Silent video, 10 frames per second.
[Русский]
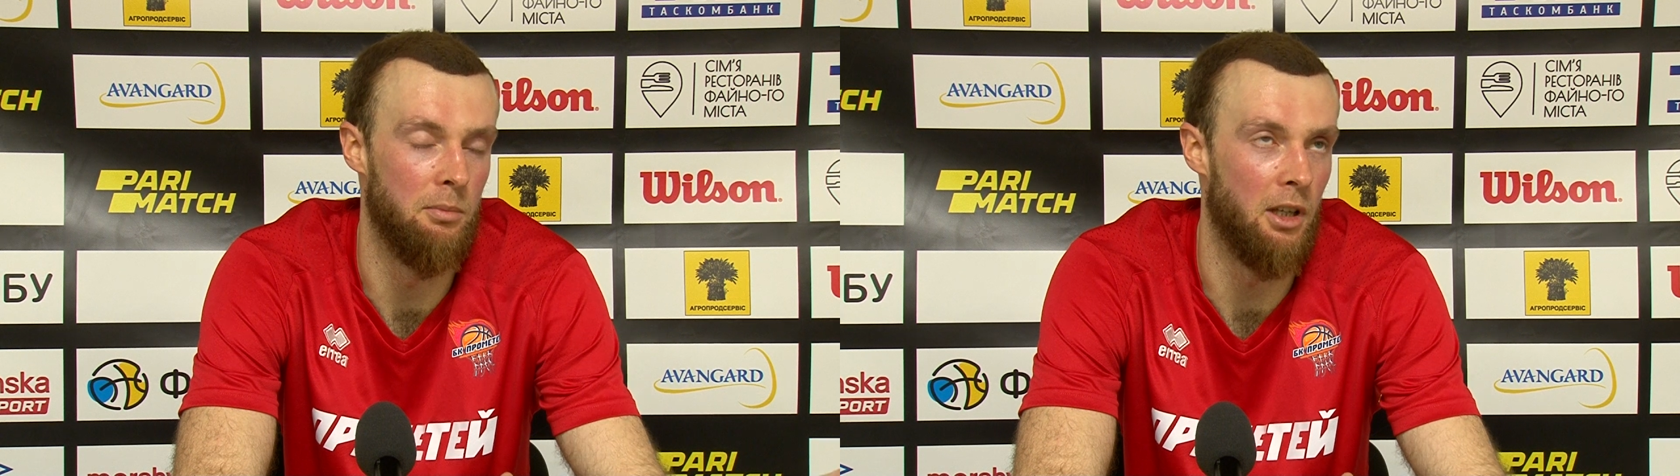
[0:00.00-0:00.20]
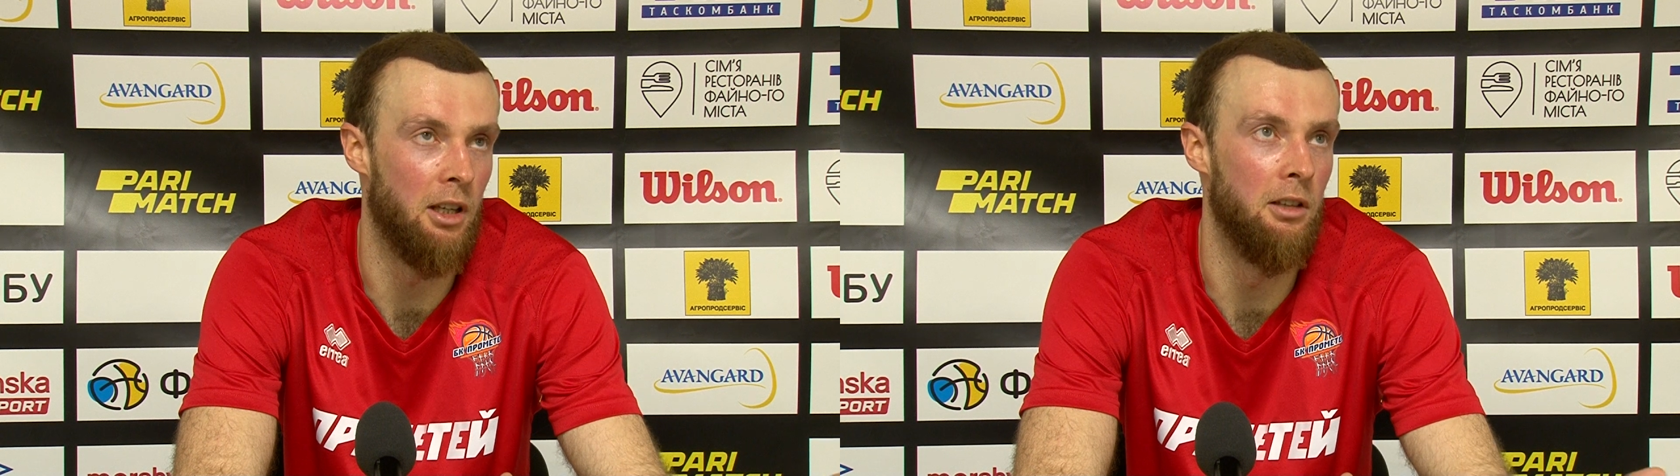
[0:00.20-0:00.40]

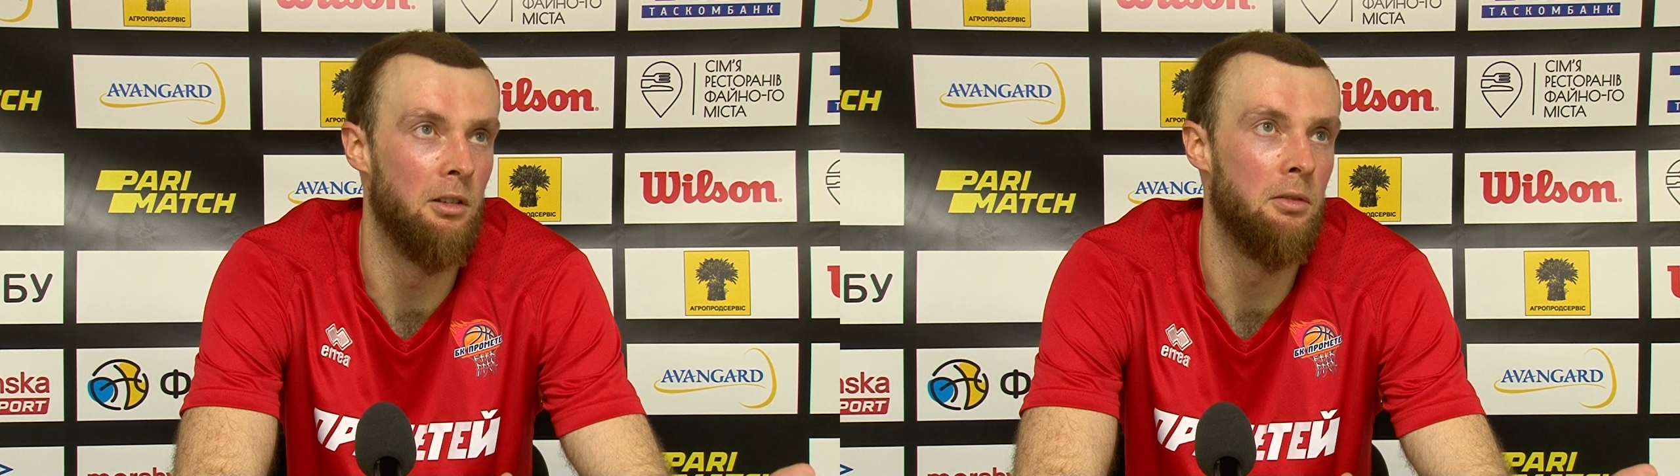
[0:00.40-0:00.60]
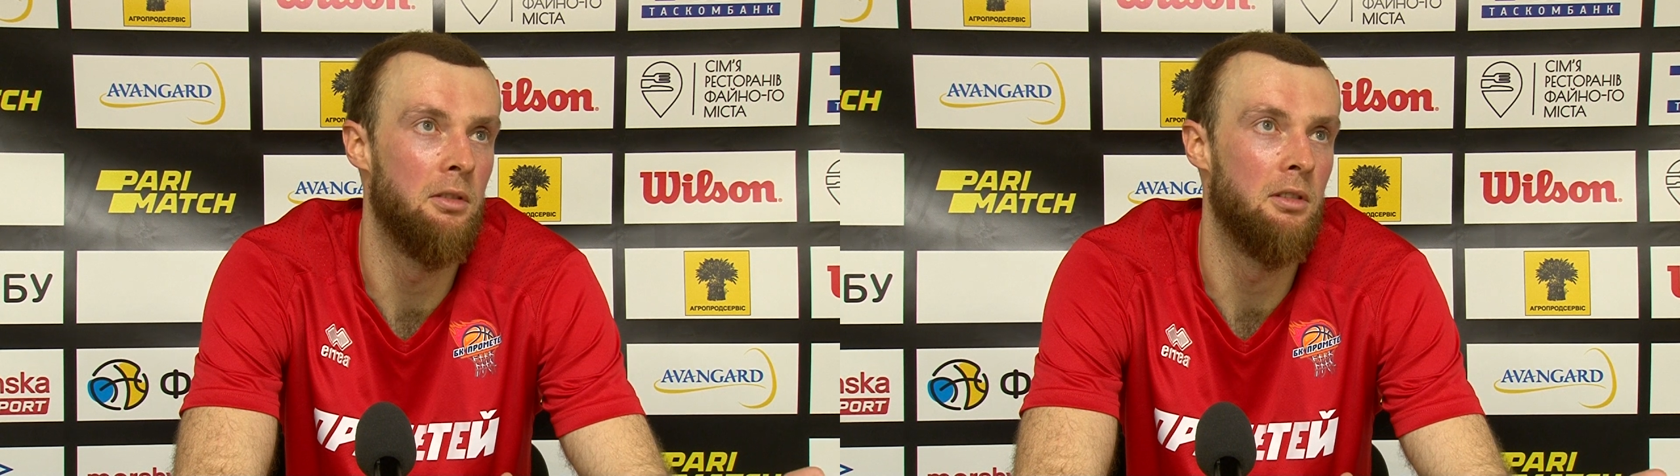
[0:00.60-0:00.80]

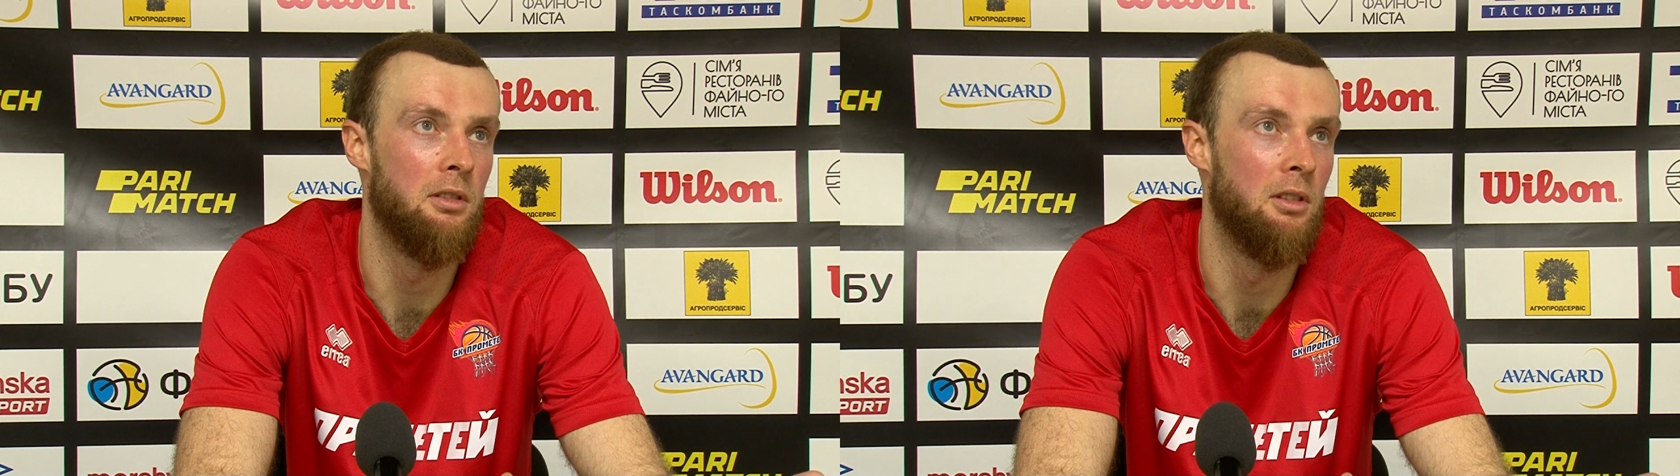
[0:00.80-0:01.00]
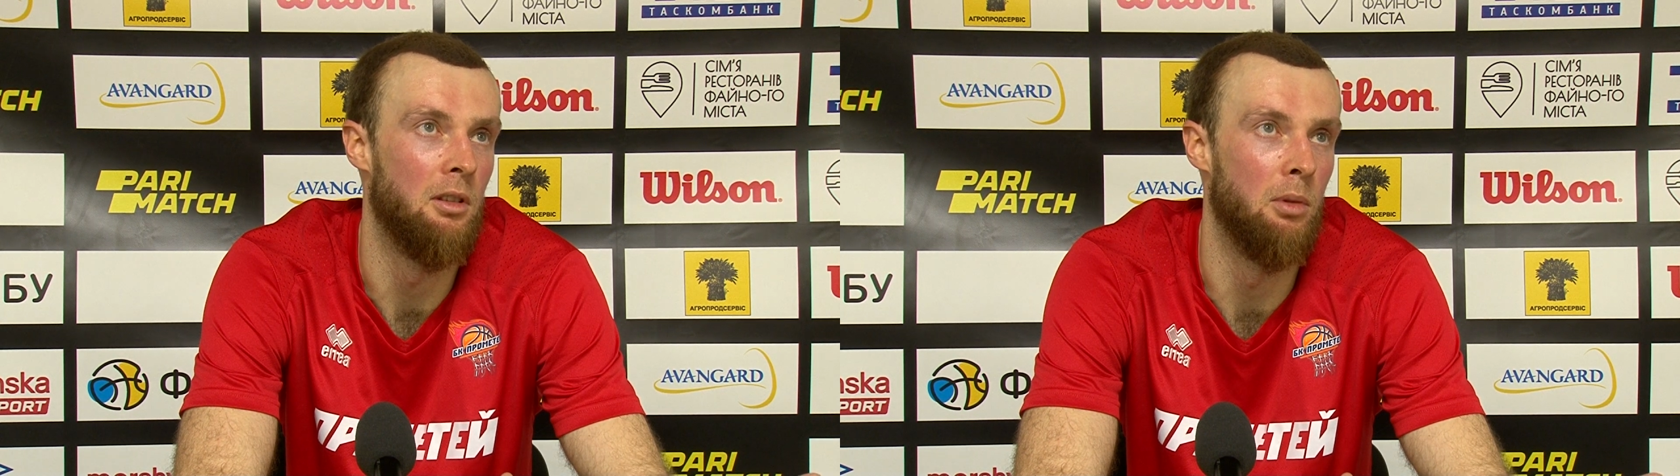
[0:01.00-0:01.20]
прорывов
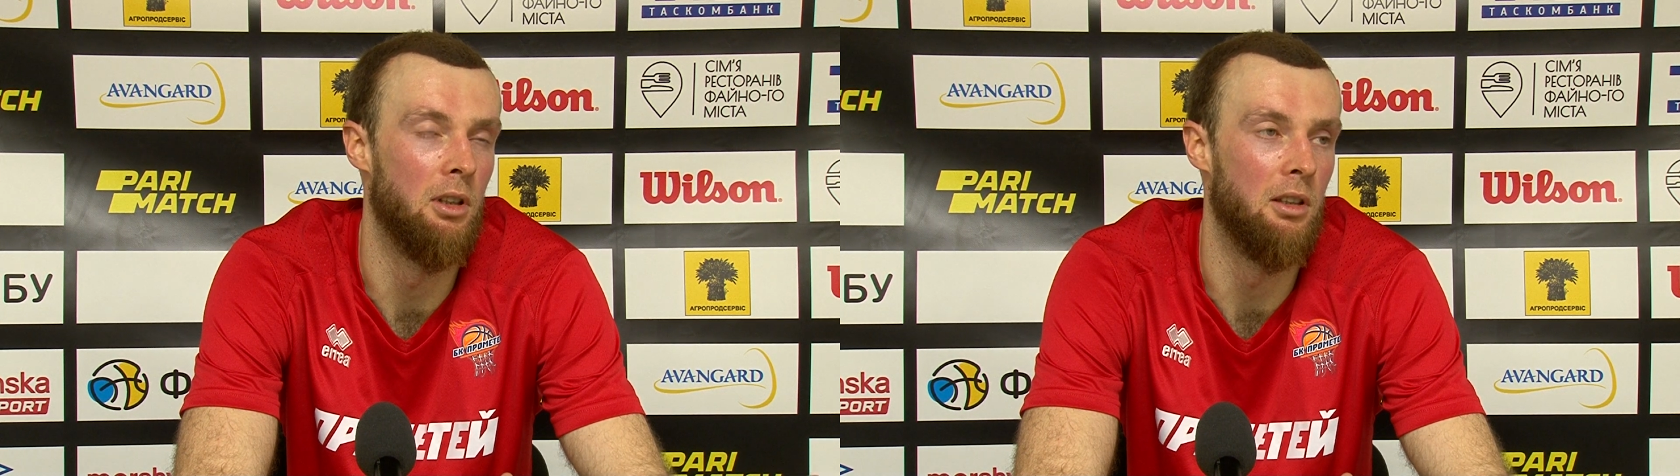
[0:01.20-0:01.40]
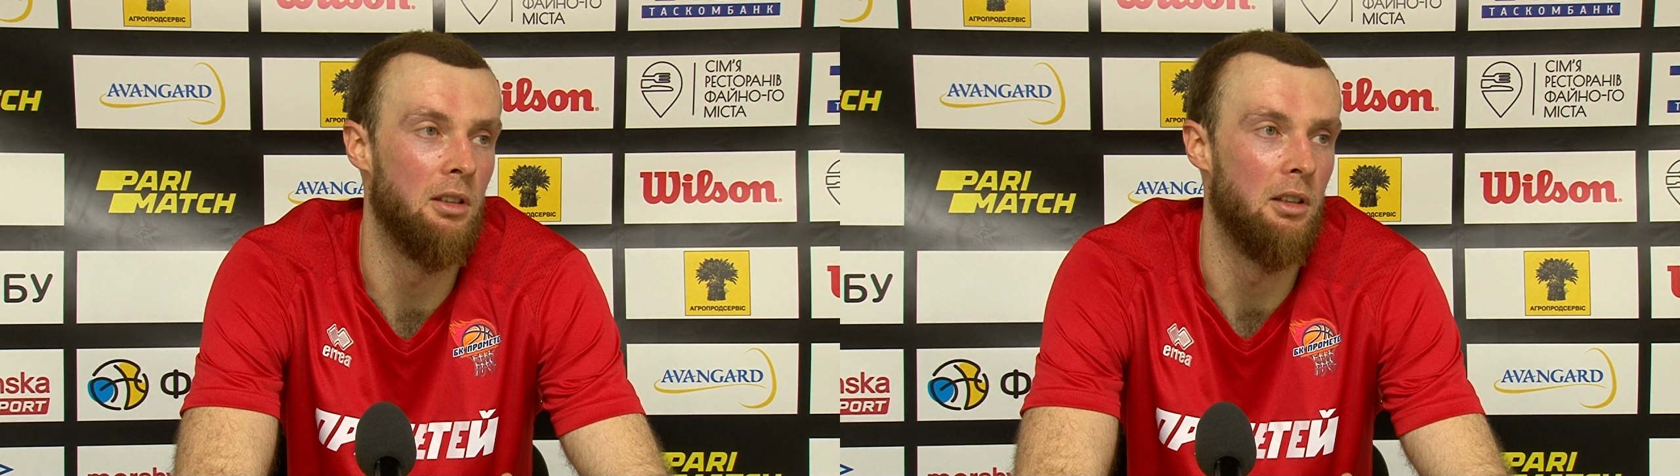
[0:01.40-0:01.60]
было.